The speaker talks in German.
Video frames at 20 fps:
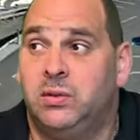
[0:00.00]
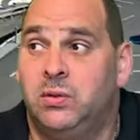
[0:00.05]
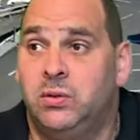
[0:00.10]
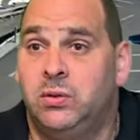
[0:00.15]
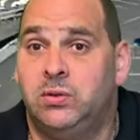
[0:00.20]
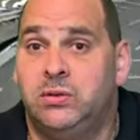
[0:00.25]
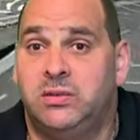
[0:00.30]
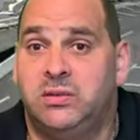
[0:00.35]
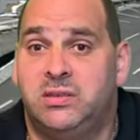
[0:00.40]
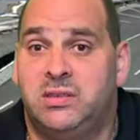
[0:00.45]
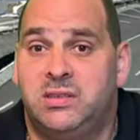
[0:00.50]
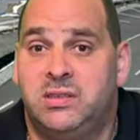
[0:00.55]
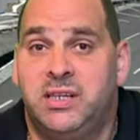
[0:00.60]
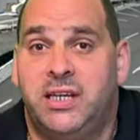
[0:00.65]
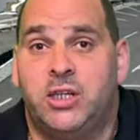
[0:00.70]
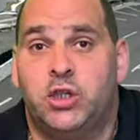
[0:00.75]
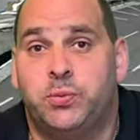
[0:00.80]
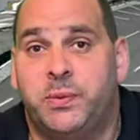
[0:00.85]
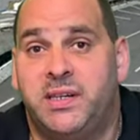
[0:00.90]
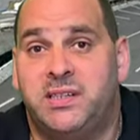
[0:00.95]
und die
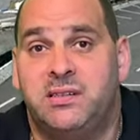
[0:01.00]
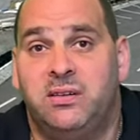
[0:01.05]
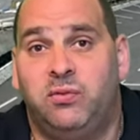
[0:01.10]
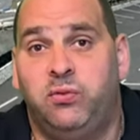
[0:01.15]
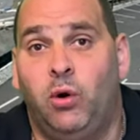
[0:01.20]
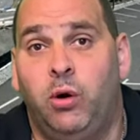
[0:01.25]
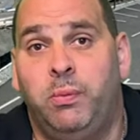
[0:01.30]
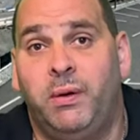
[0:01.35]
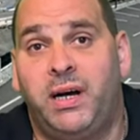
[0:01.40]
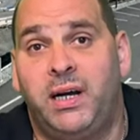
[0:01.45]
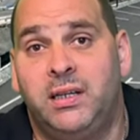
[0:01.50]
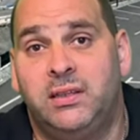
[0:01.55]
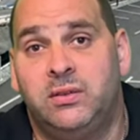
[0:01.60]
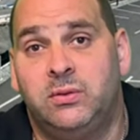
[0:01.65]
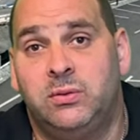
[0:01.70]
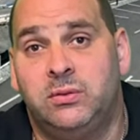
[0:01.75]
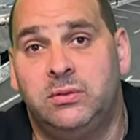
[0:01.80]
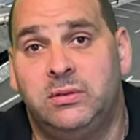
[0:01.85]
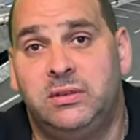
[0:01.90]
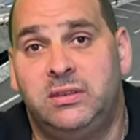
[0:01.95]
entsprechenden
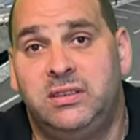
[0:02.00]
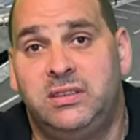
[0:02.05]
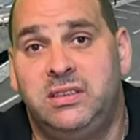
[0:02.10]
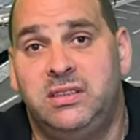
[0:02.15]
Vorbereitungen,